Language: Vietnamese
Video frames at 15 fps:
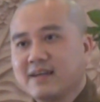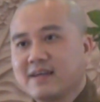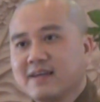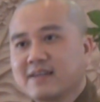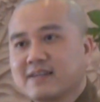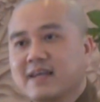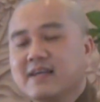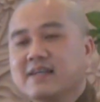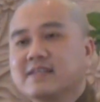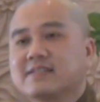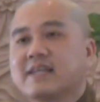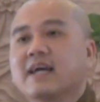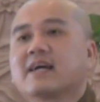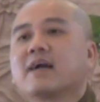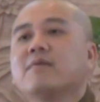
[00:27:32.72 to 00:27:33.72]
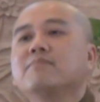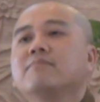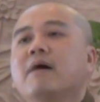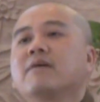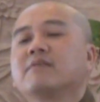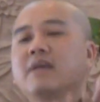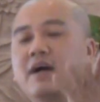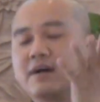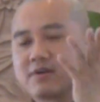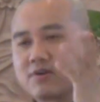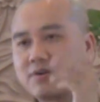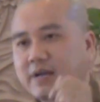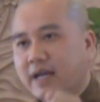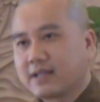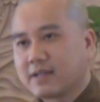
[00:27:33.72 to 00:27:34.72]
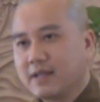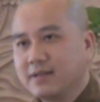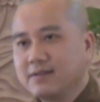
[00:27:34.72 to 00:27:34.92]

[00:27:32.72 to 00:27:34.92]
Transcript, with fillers: thì sẽ không bao giờ có kẻ tỉnh